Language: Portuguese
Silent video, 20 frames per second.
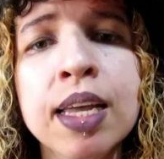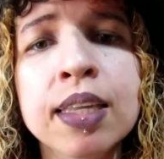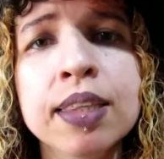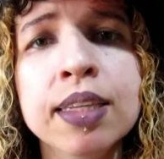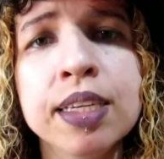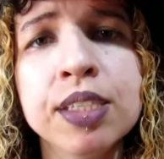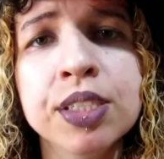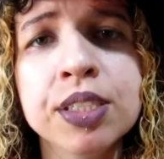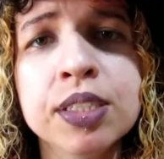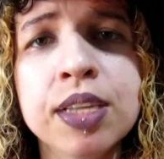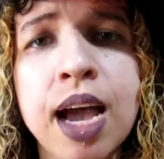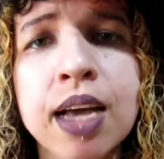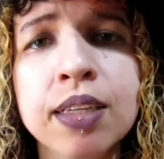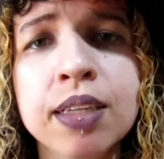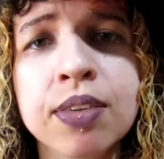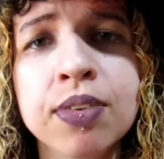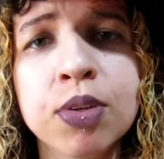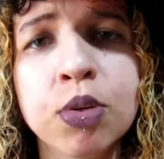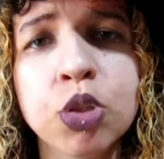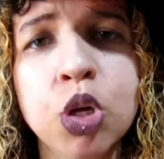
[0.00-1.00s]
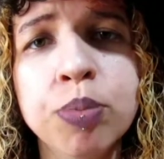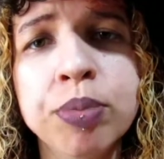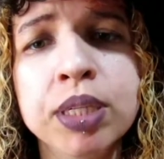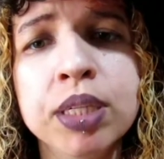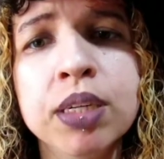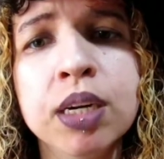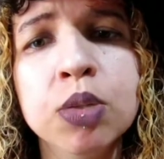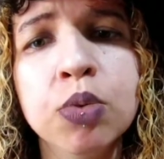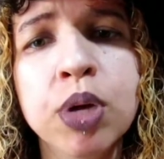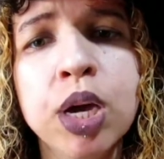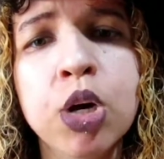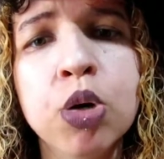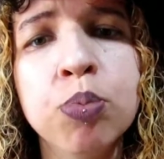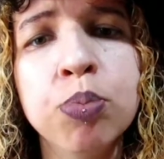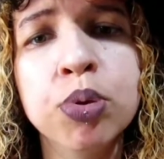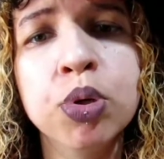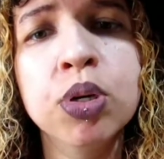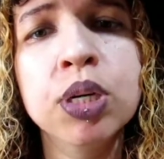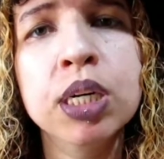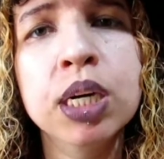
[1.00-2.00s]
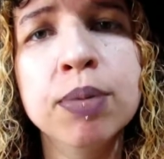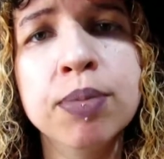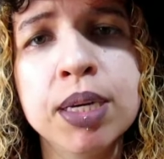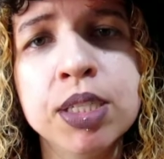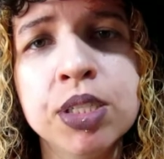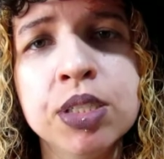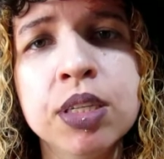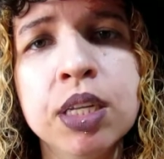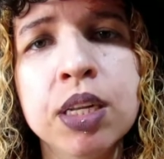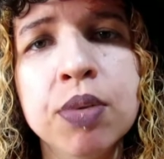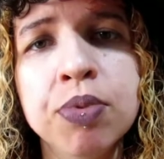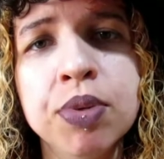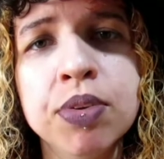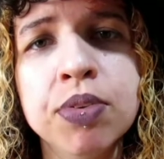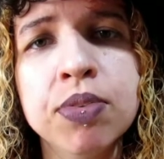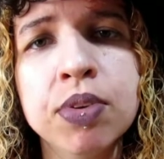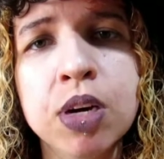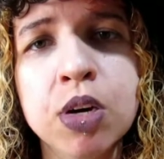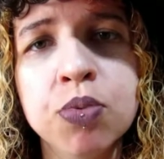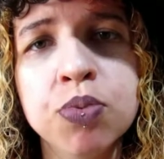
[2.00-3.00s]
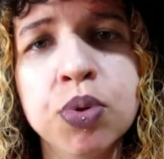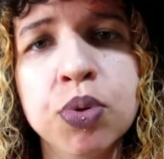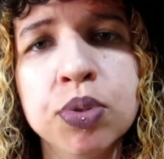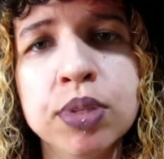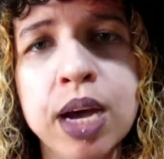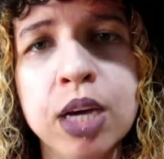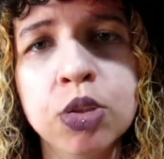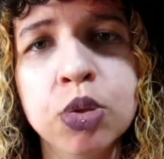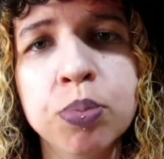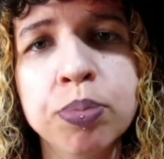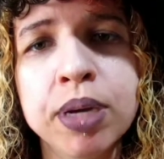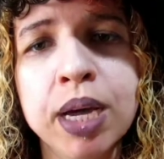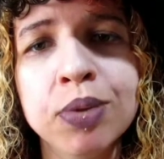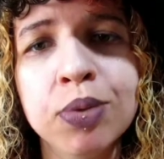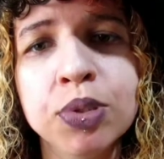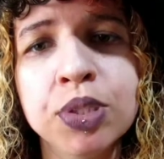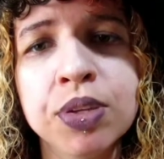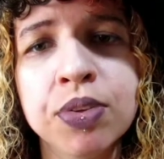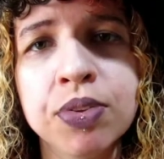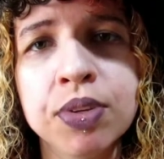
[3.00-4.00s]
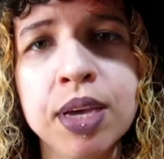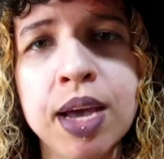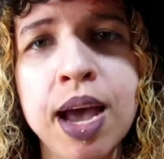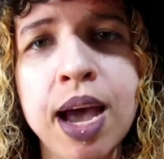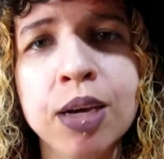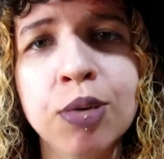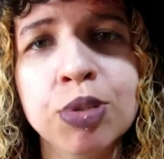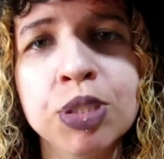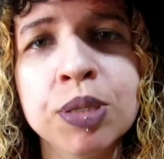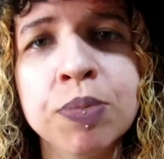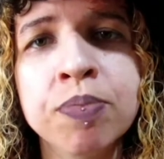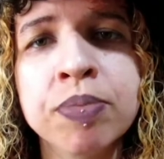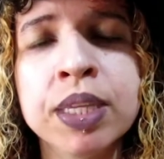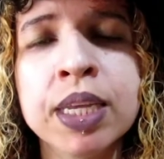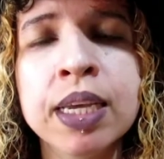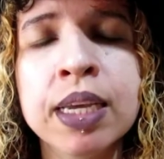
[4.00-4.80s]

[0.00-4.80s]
Dateline, se eu não me engano, é um programa de televisão voltado para noticiários.